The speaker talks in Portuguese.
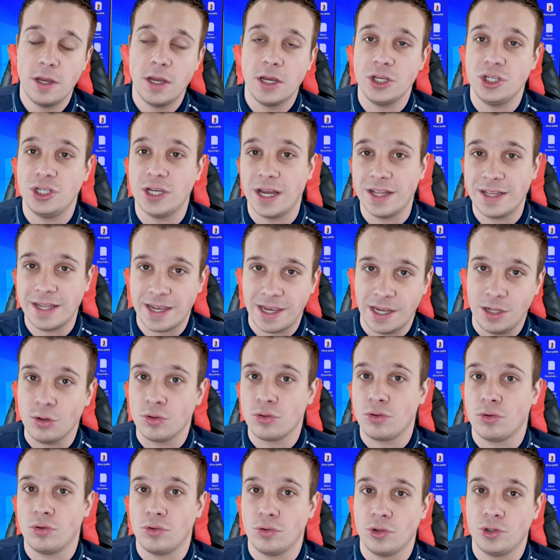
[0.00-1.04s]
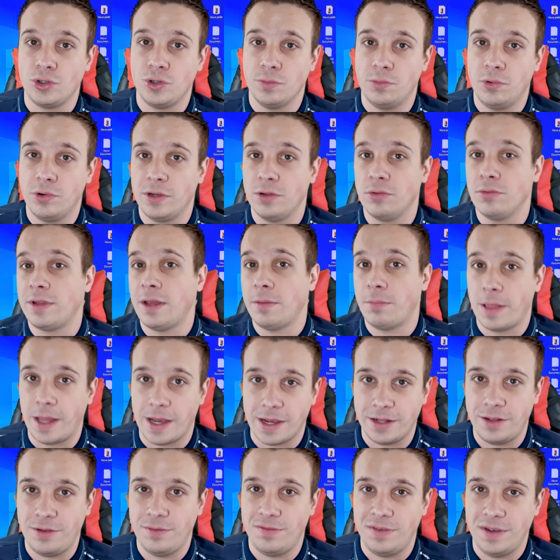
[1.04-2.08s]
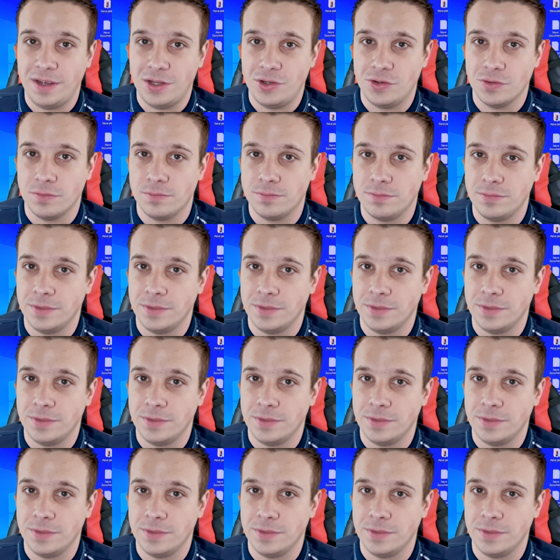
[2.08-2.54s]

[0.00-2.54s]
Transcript: Já naquele outro notebook não tem placa de vídeo,